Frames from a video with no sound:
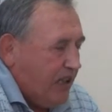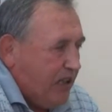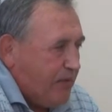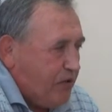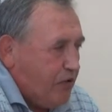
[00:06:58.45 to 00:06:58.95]
А
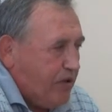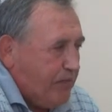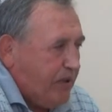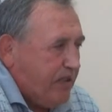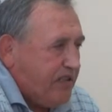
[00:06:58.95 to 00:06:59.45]
нам же уже
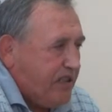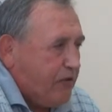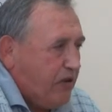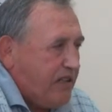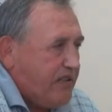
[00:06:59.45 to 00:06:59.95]
была
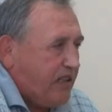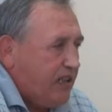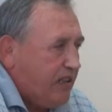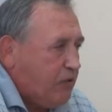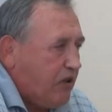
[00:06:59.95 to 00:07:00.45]
ситуация,
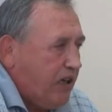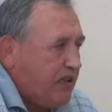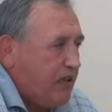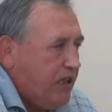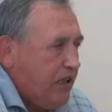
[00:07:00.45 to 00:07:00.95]
когда
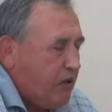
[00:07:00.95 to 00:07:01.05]
кухарка